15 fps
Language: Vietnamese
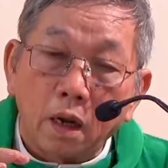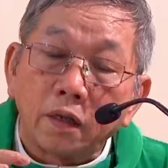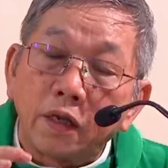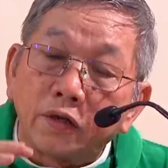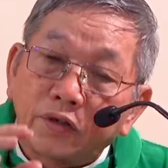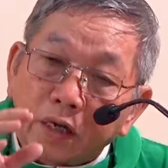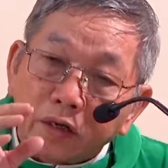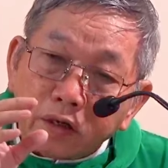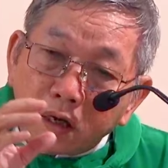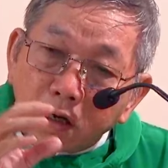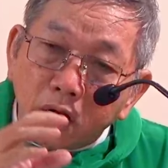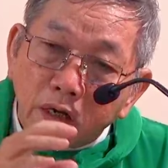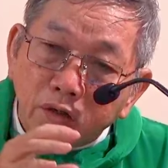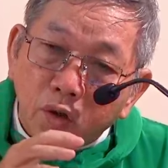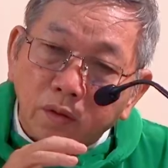Thì chính những
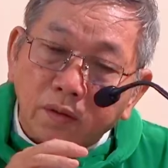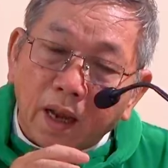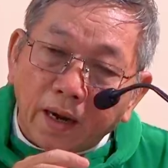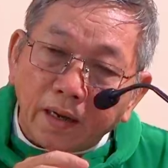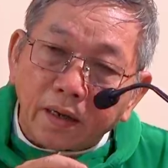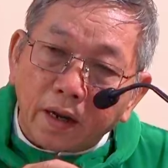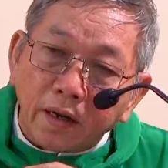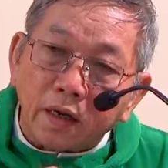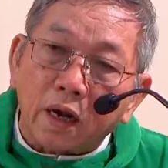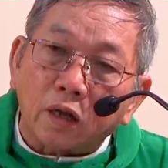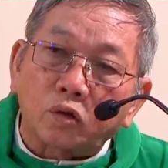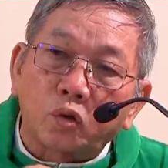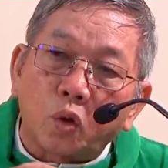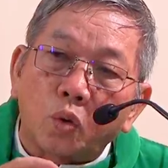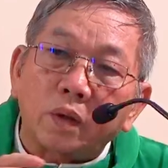người Do Thái ấy đã
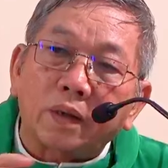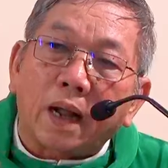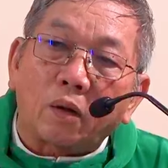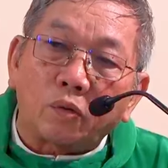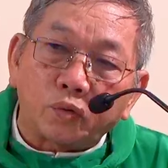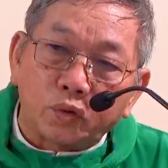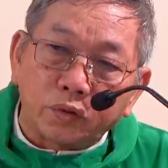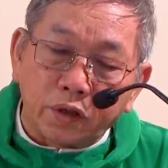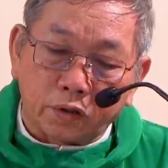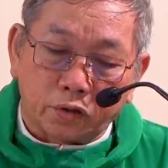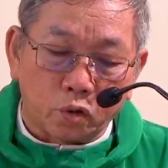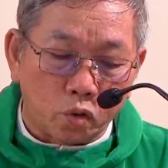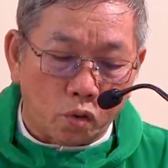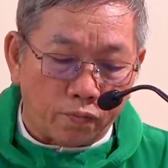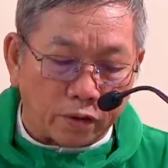tố cáo Chúa
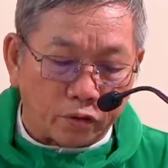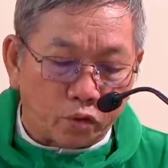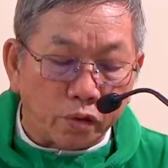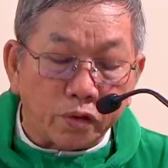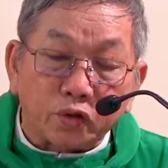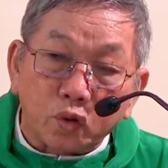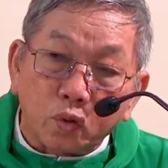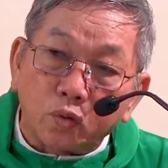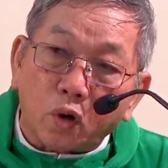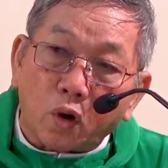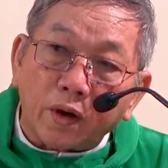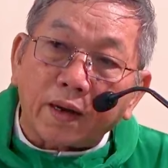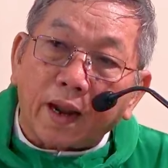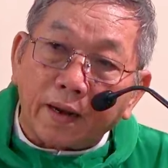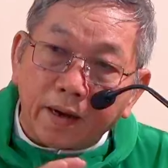Giêsu, và Chúa Giêsu
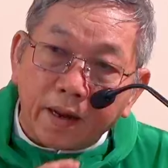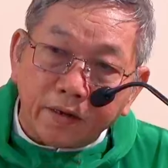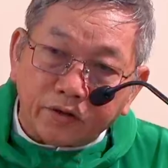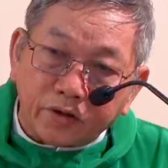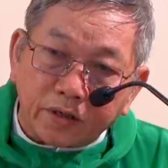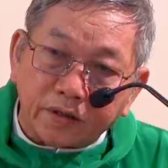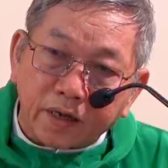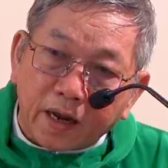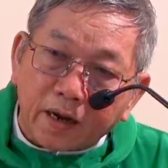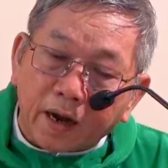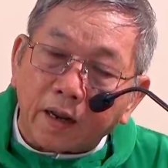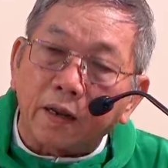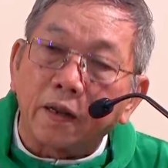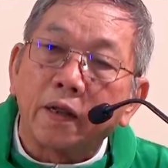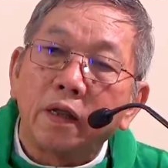nói Ngài đến trần gian
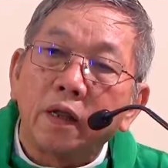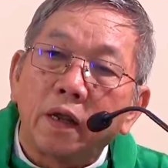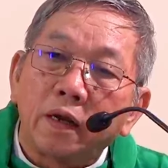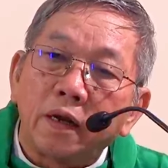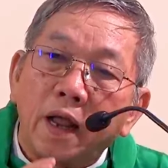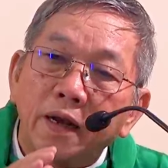này để